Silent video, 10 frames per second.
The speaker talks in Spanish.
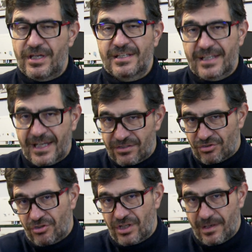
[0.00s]
Ya sé que esto
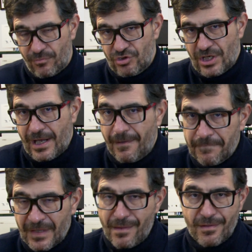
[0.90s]
no tiene mucha
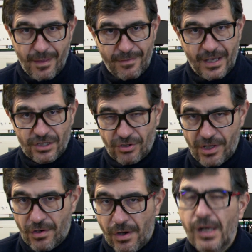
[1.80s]
incidencia en el
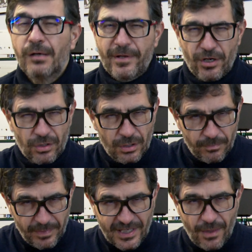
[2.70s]
sonido, pero
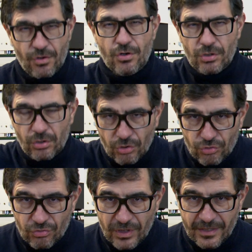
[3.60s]
pesado,
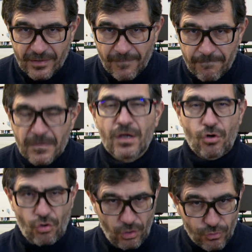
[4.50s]
contundente,
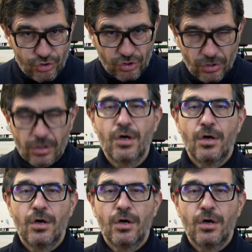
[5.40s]
robusto,